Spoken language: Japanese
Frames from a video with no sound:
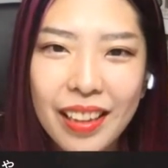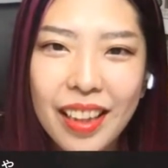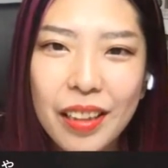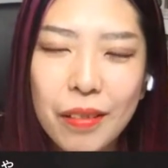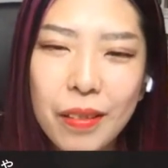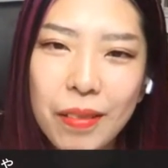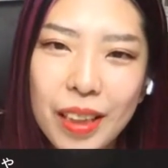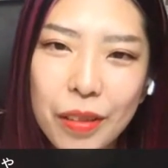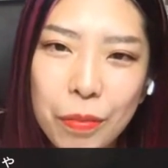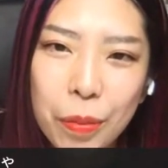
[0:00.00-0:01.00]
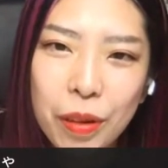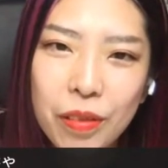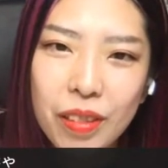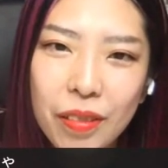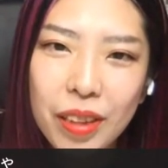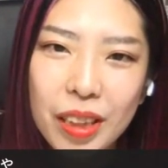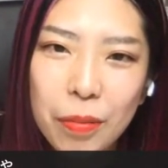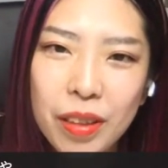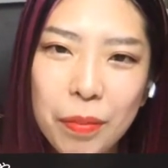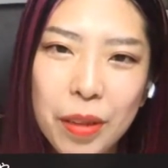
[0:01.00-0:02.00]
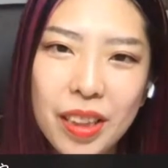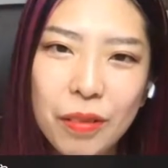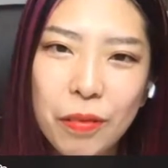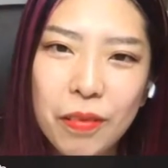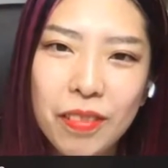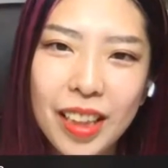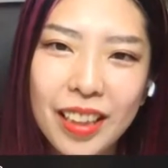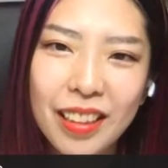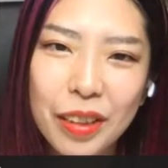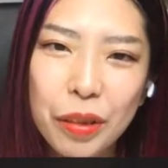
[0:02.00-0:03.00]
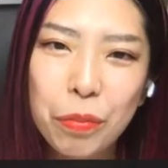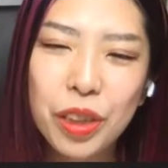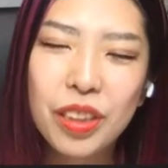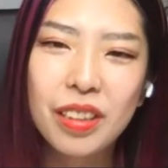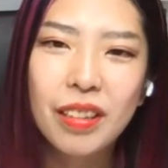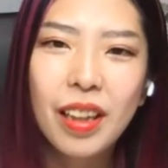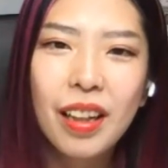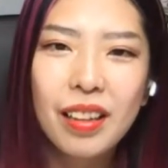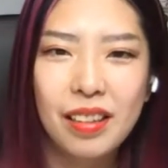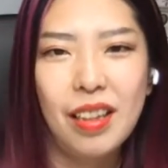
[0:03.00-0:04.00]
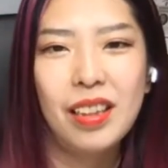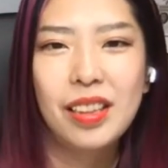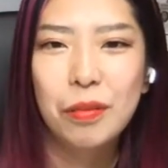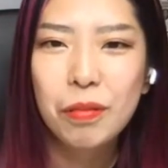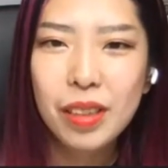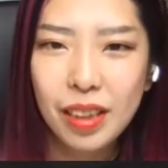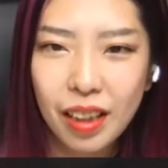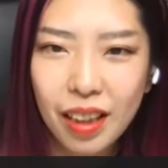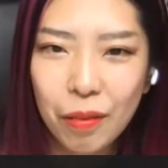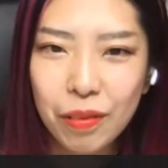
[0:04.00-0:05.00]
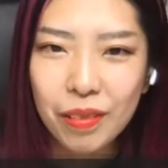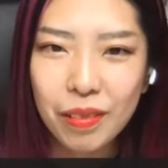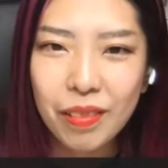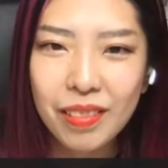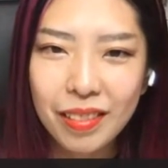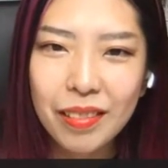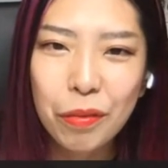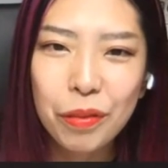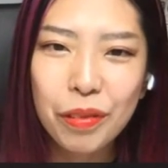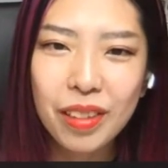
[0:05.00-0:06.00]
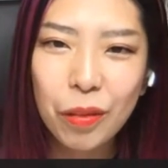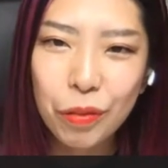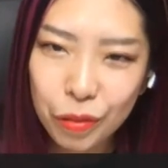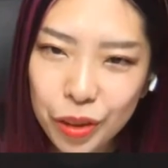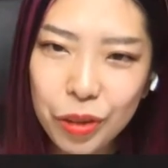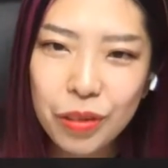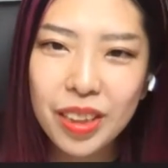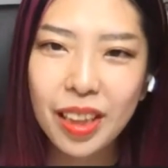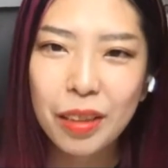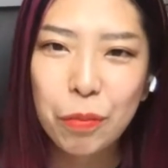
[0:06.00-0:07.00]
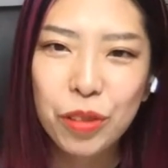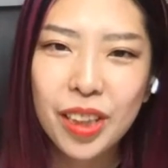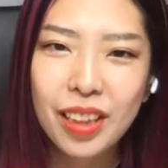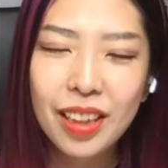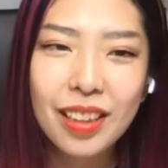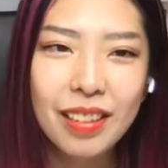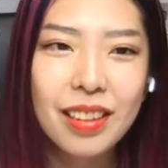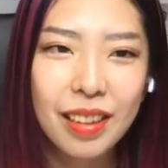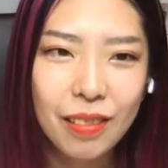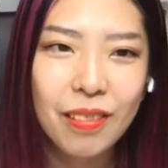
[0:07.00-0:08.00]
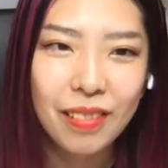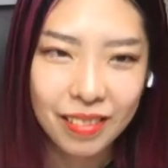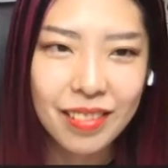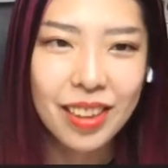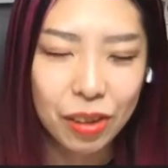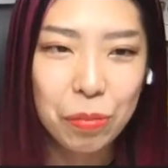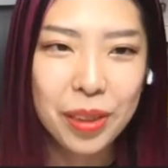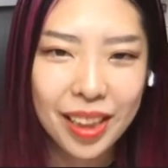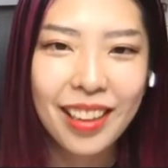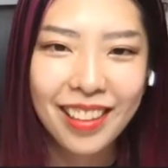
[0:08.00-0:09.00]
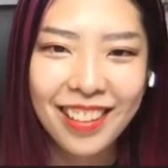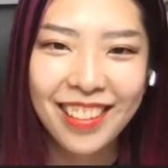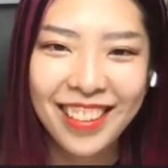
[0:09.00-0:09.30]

ネットでファッション見まくるか、Facebook でめっちゃ高校出て、つい見入っちゃう。あすごいね、本当うん、本当ね、本当シューズさんに申し訳ないんですけど、うん、すいません。